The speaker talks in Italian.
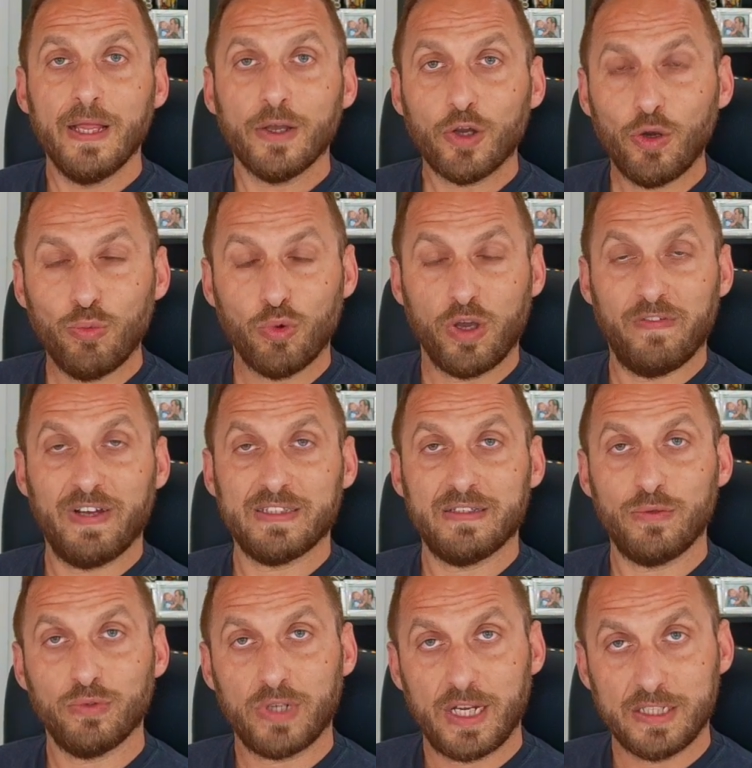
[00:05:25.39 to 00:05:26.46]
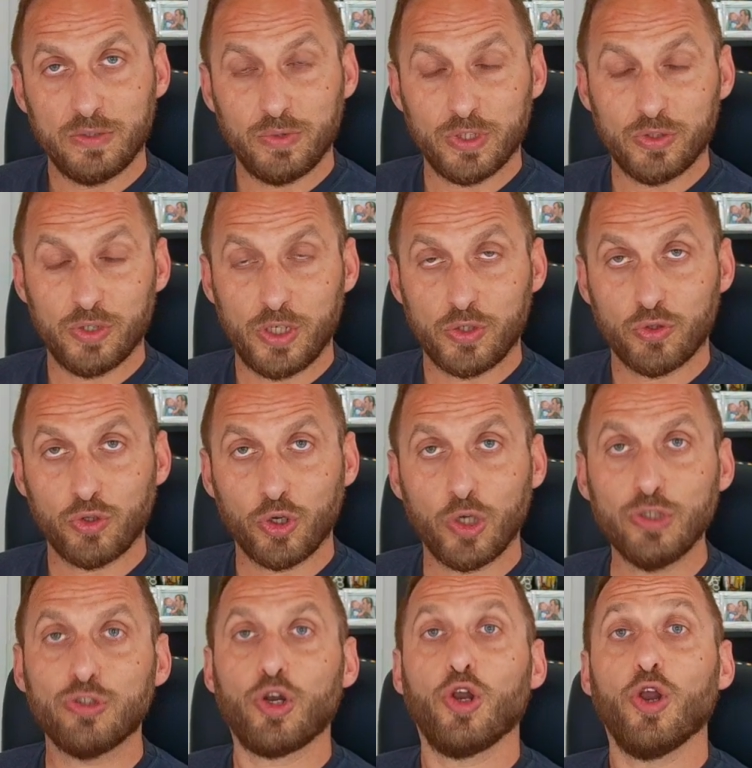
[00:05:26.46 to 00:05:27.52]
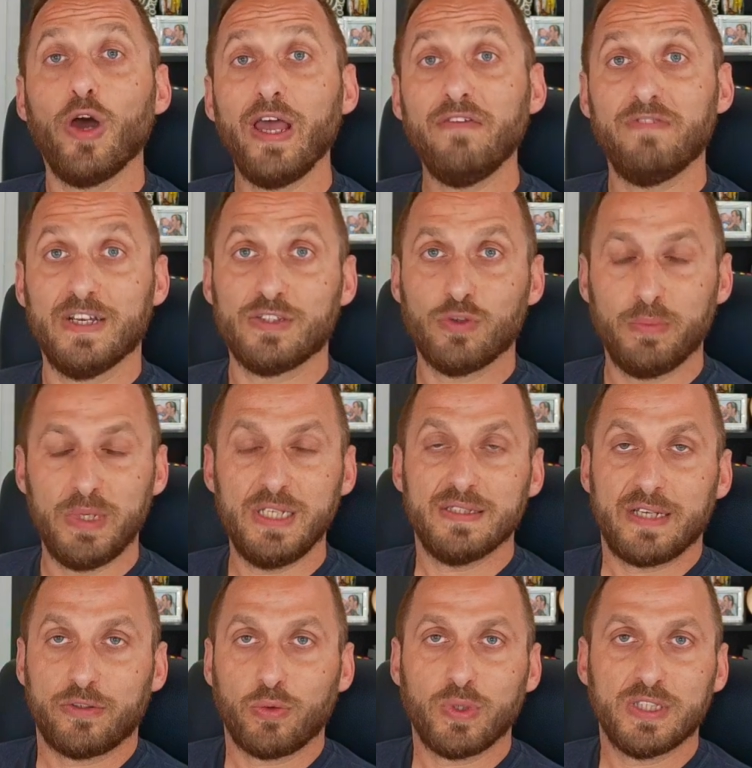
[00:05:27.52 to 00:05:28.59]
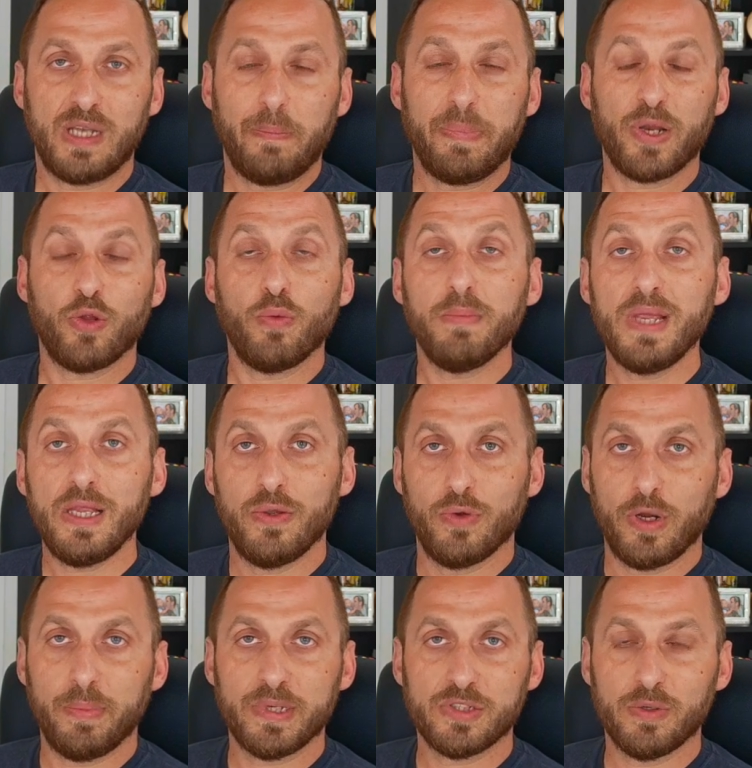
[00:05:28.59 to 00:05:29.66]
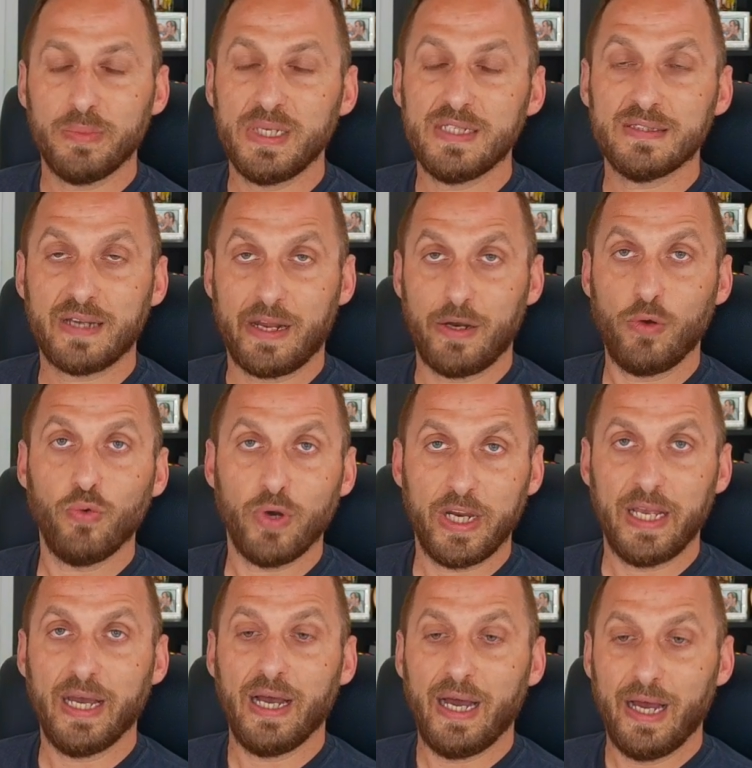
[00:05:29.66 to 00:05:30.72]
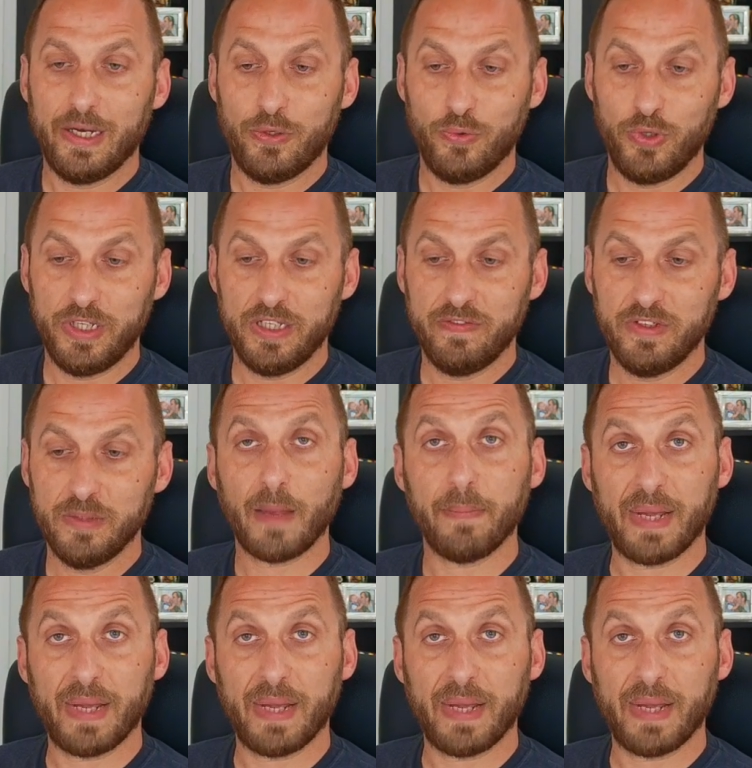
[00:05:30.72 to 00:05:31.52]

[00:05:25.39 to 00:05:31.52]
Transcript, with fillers: comunque va tenuta la situazione sotto controllo e va somministrato, questo è il periodo migliore per somministrare l'uria agli ulivi.